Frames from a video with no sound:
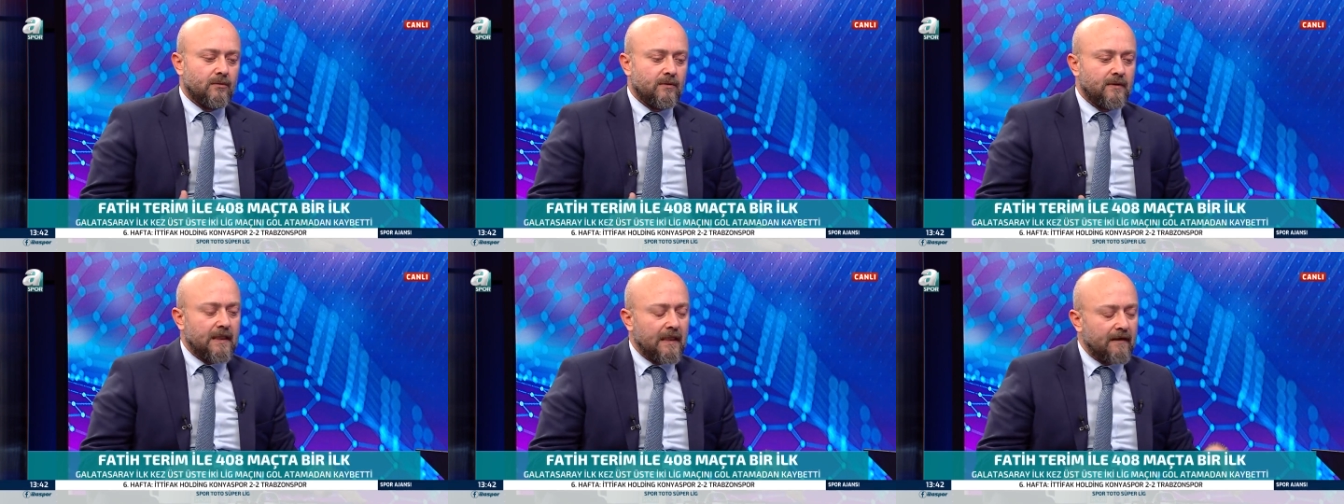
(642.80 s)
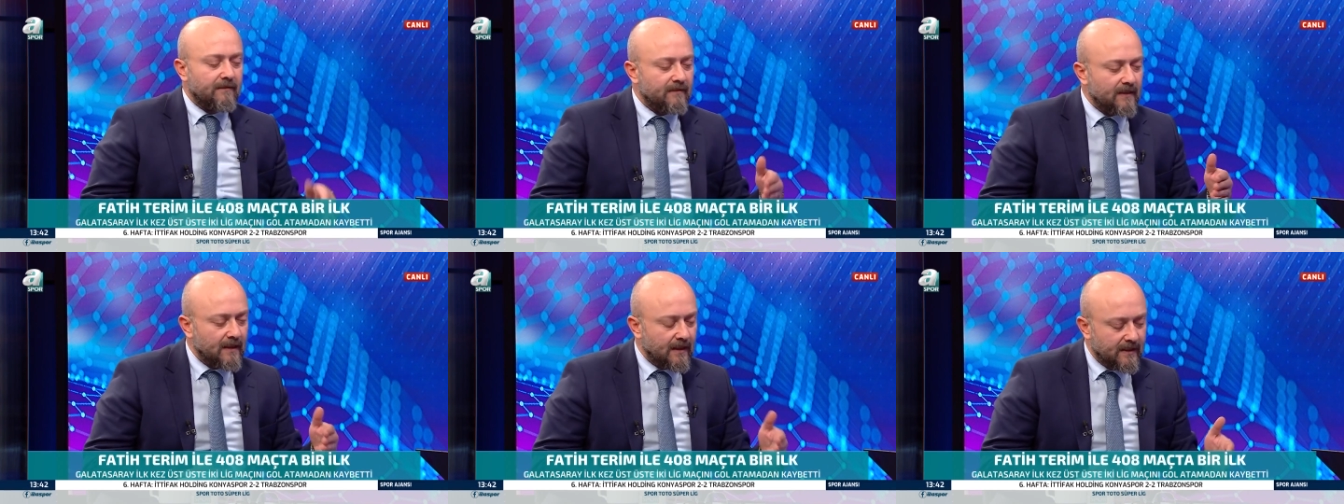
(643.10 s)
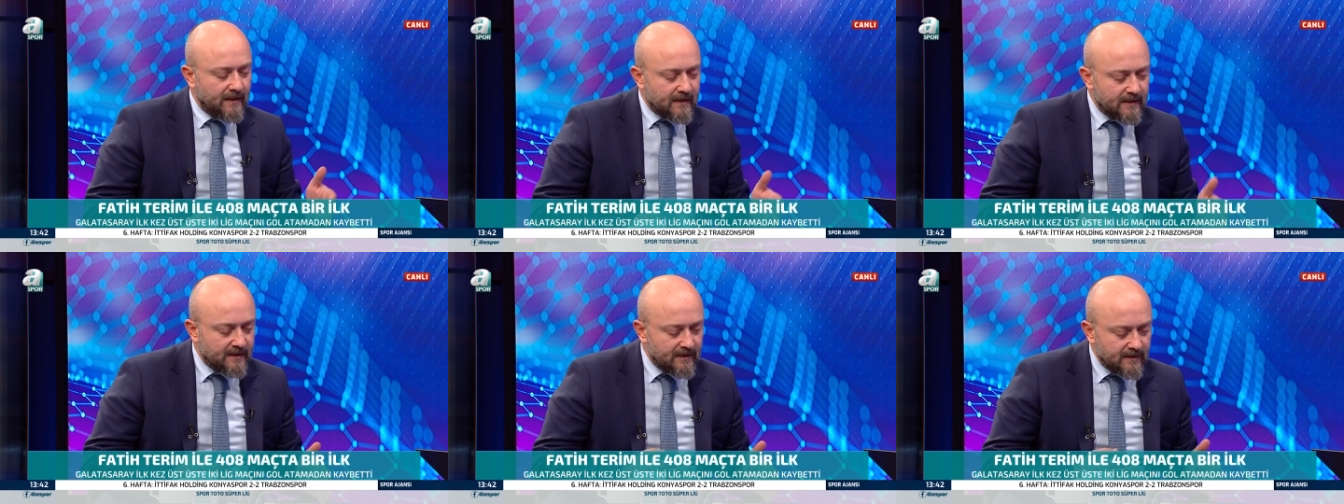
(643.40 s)
devre
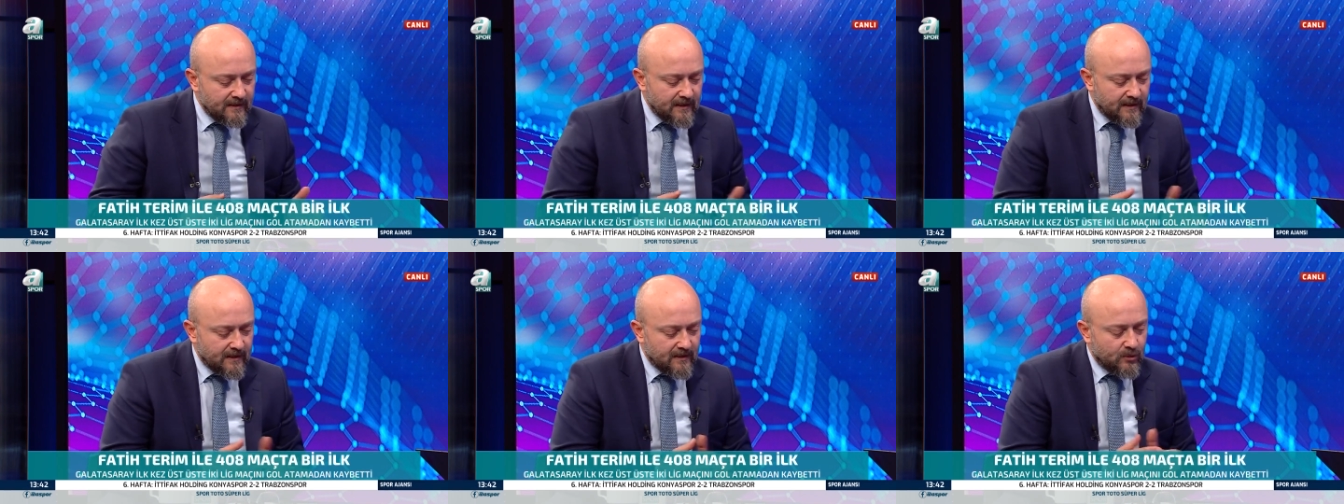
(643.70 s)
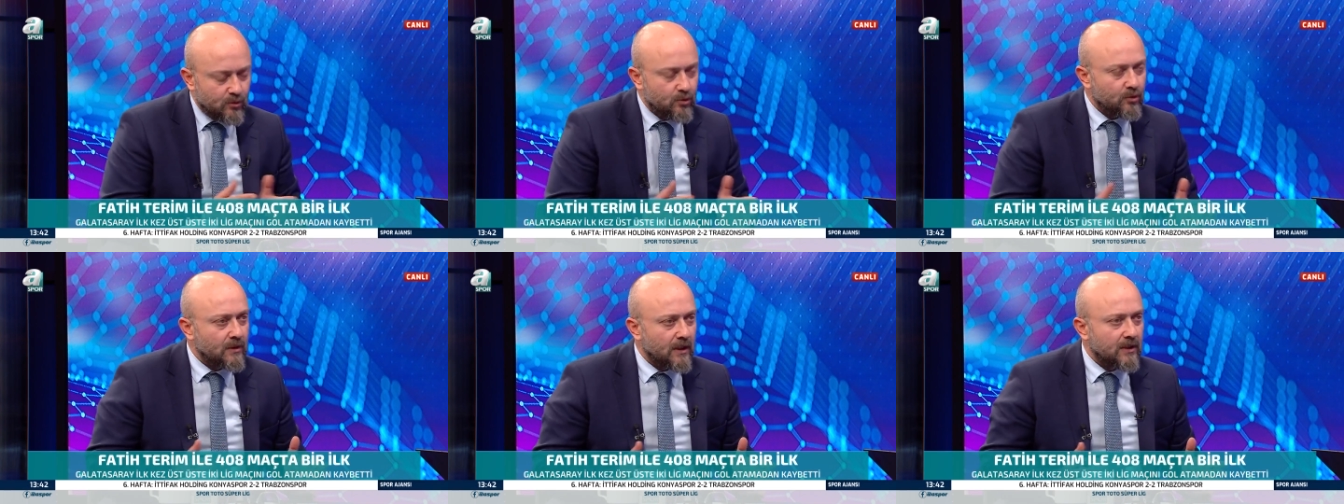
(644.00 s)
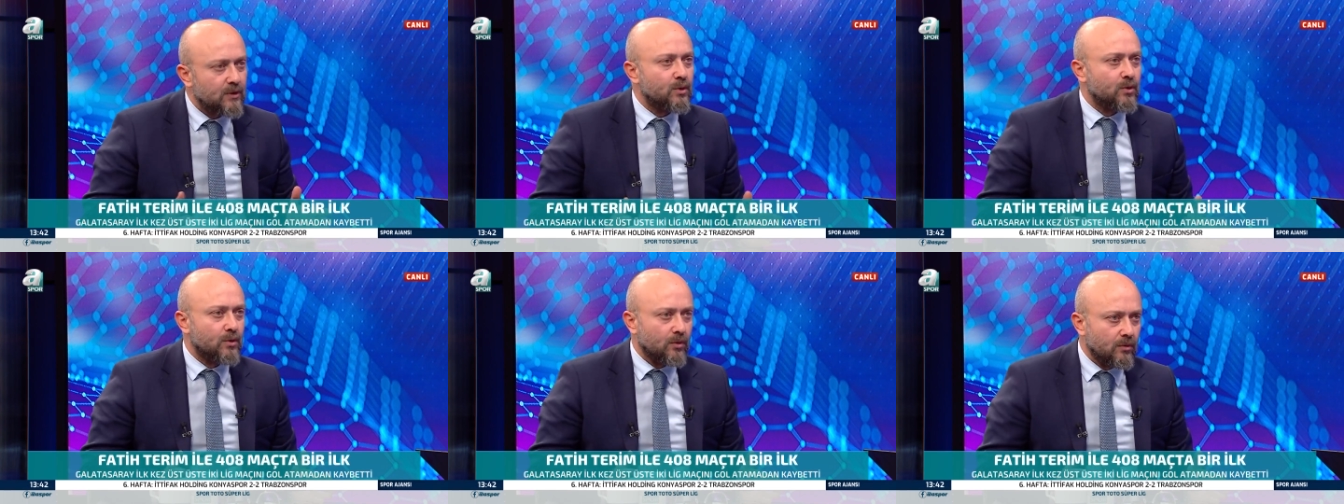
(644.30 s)
arasındaki
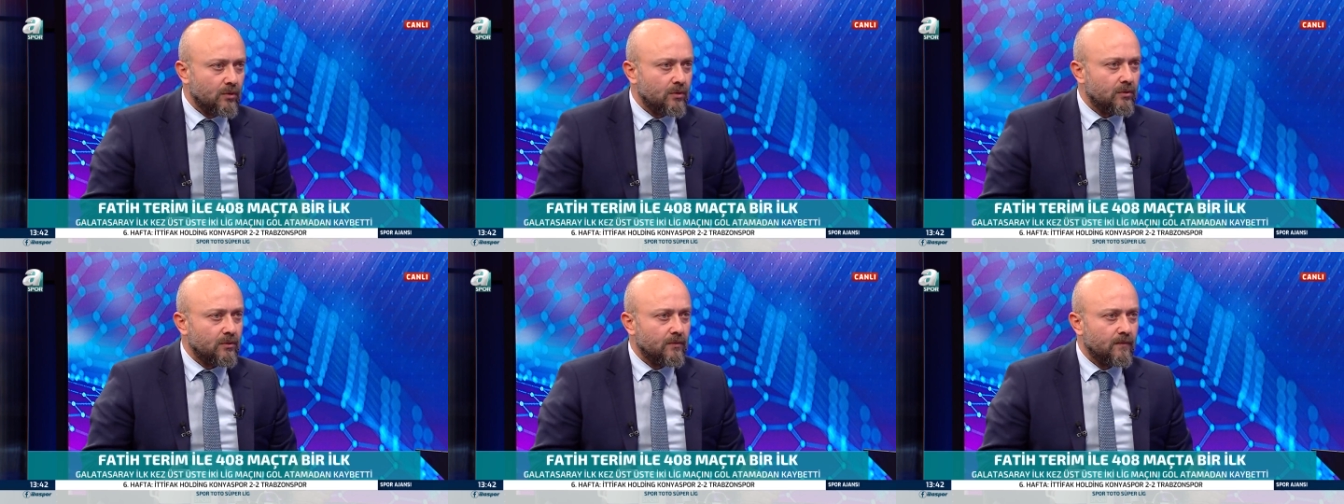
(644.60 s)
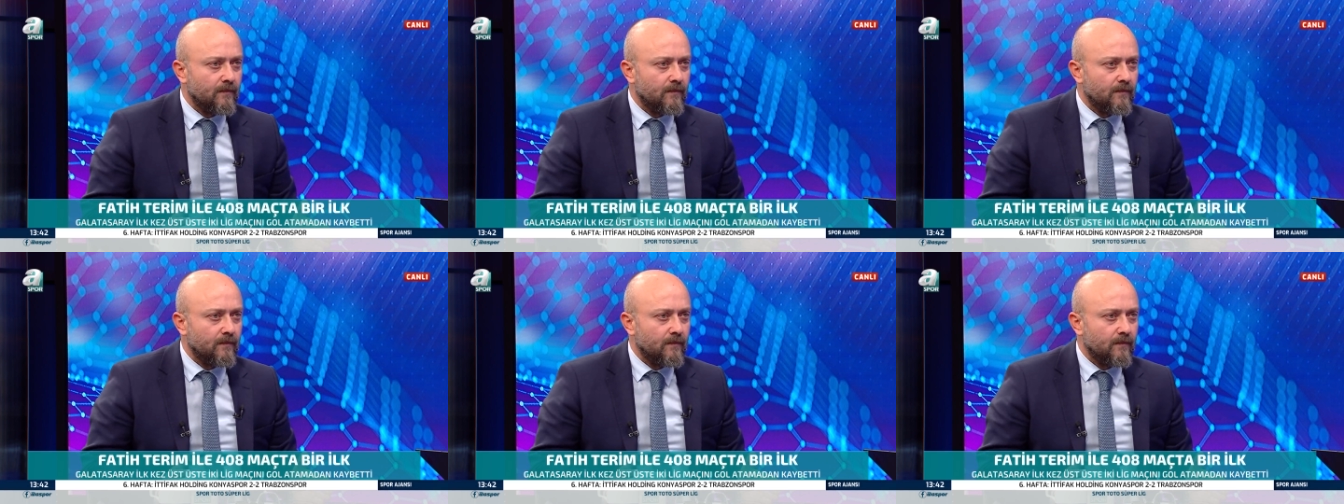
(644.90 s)
süreç şudur.